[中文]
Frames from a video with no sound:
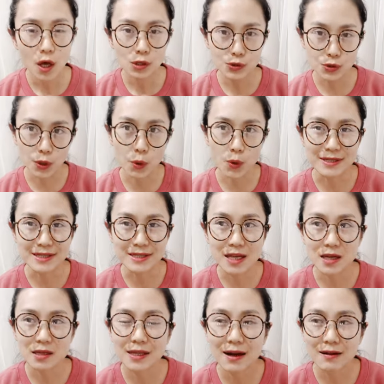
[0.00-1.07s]
所以我今
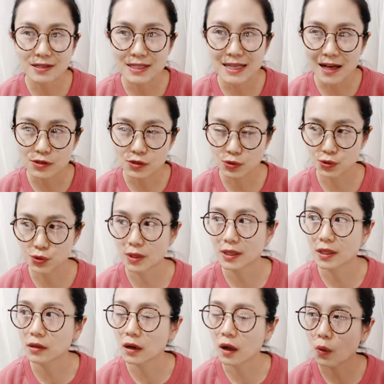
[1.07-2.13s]
天当下就决
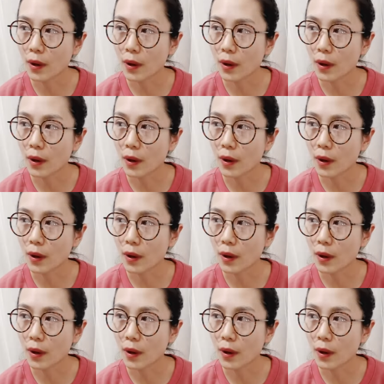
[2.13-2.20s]
定了，